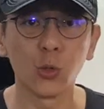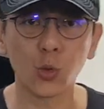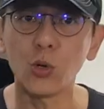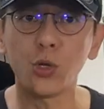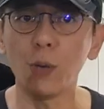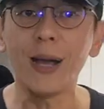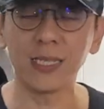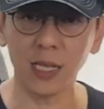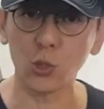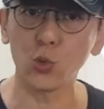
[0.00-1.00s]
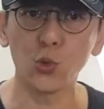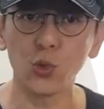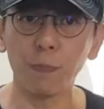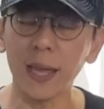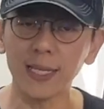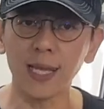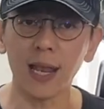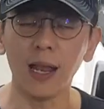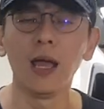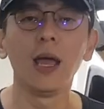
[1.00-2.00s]
所以，我都把这个数据背下
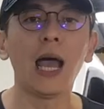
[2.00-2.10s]
来。